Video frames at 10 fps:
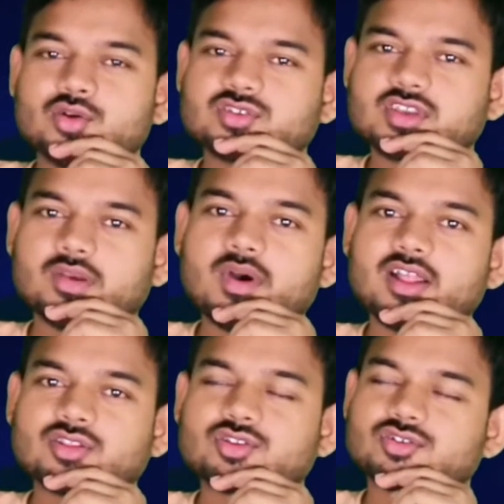उसके
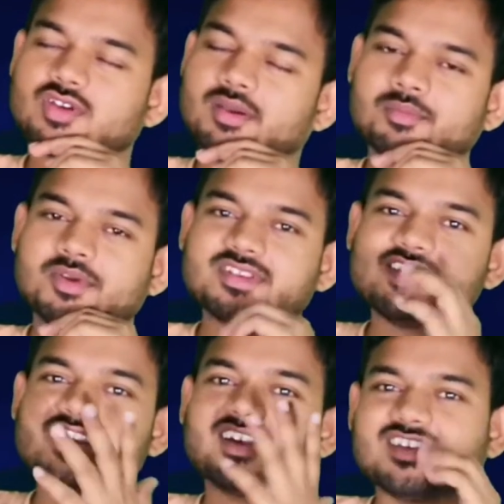बाद तो जो है मज़े
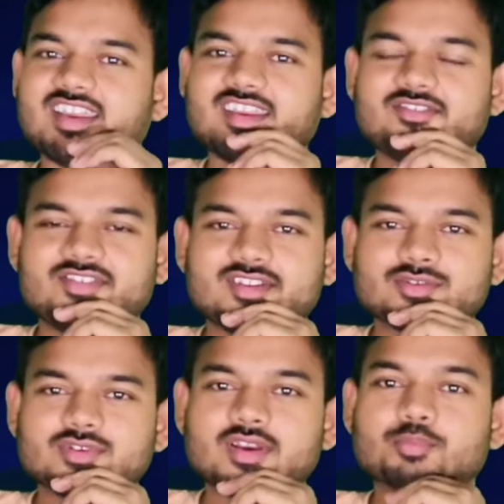ही आ जाएंगे फिर
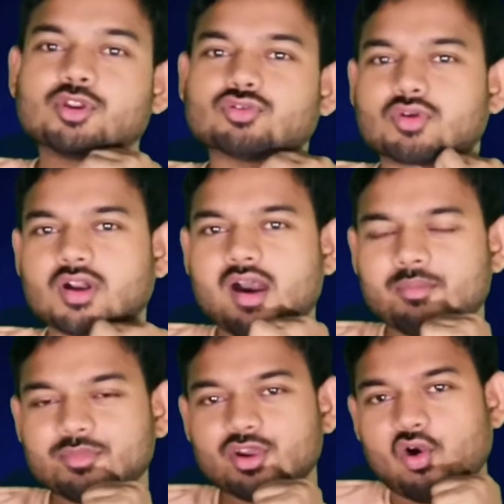जो तो है फिर तो
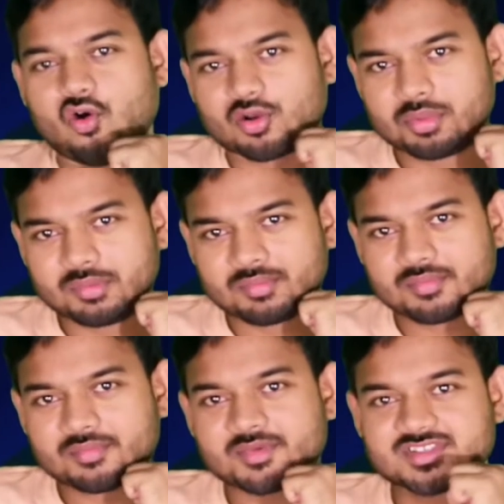काम भी और भी
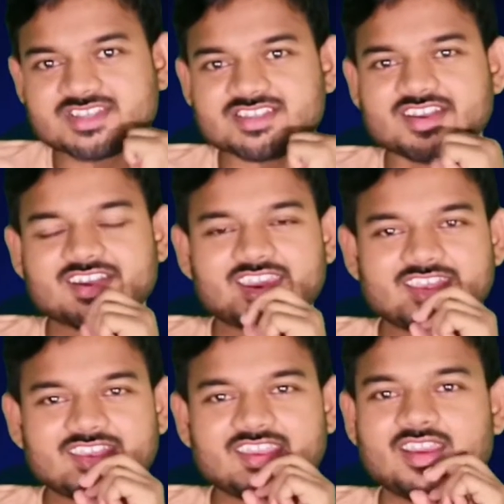मज़े से
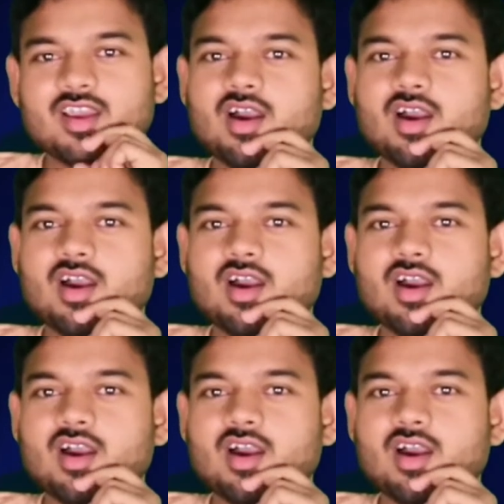करेंगे